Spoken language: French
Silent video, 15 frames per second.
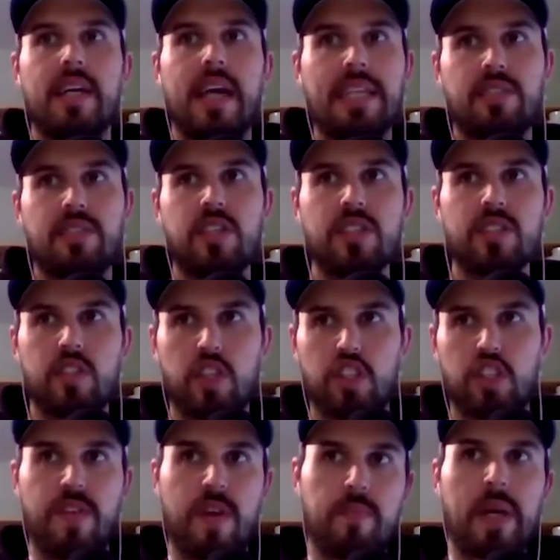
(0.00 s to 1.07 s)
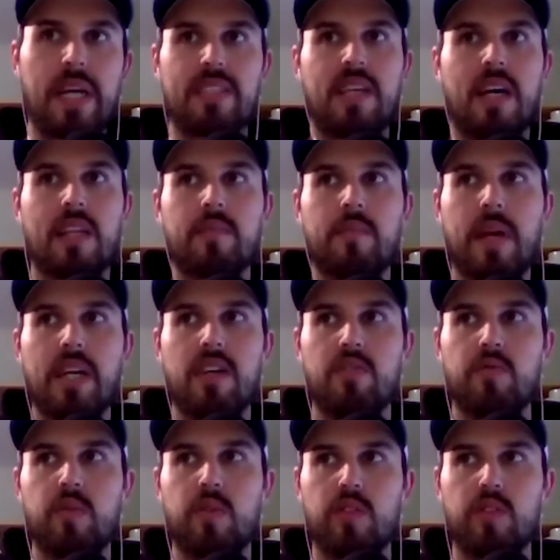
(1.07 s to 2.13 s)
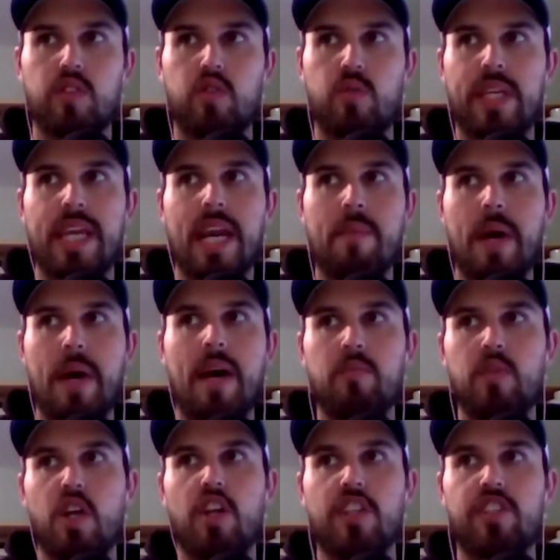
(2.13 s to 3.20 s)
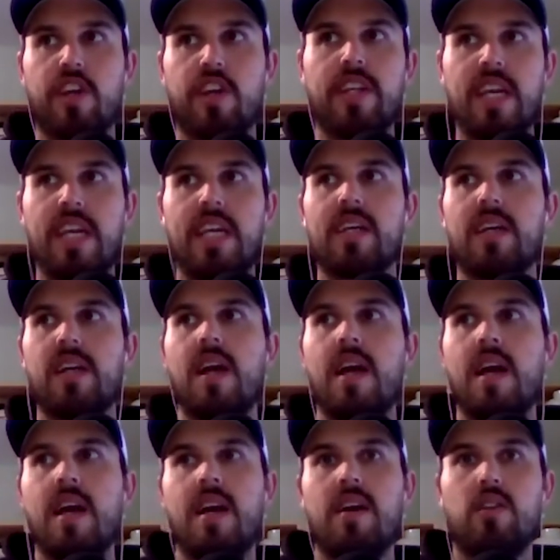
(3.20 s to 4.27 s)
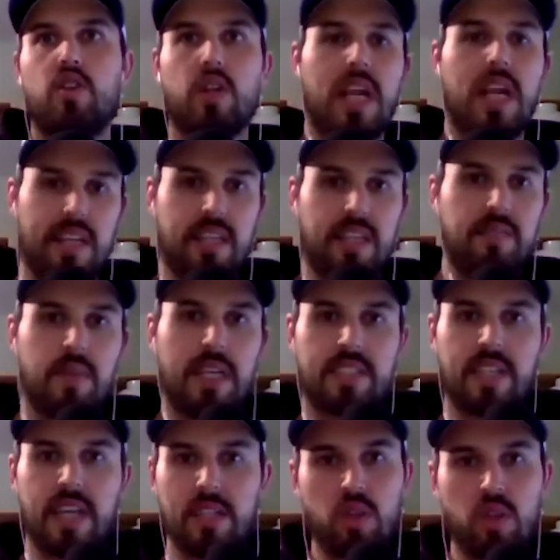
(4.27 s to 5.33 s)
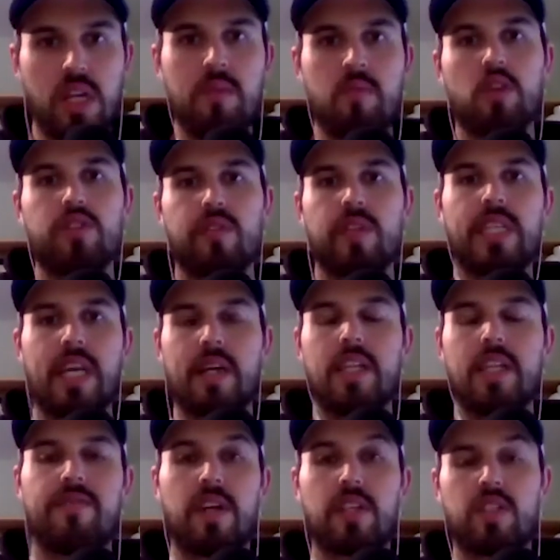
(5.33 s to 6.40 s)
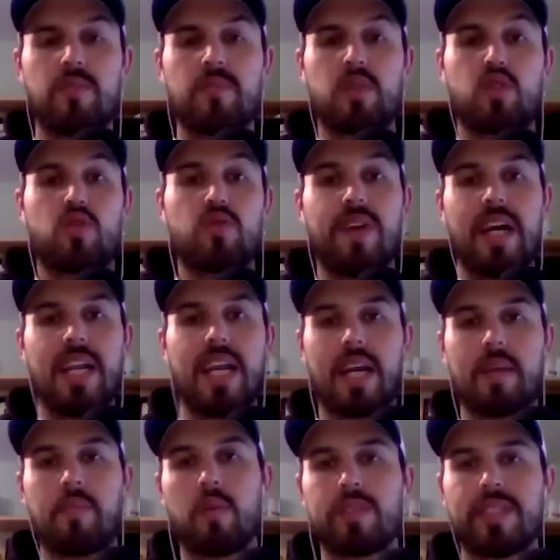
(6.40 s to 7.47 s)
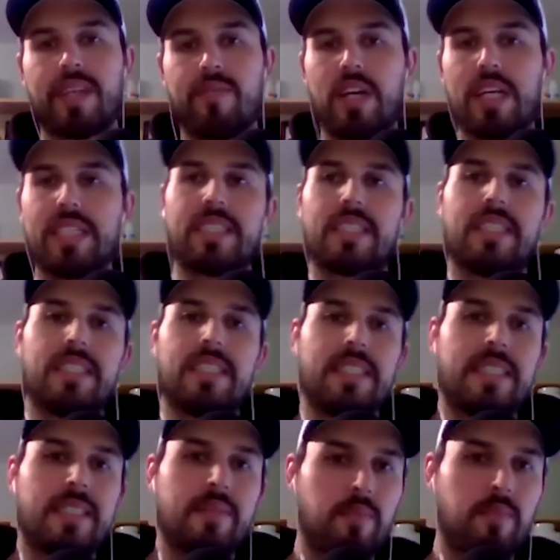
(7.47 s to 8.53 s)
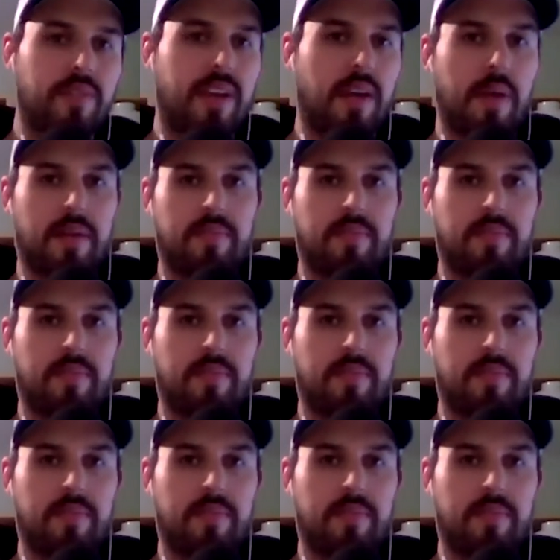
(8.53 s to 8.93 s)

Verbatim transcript: est-ce que ce que je fais présentement, je suis capable de le tenir toute l'année? Est-ce qu'à tous les mois, je vais être capable de faire ça? Puis souvent, la réponse, ça va être pas vraiment.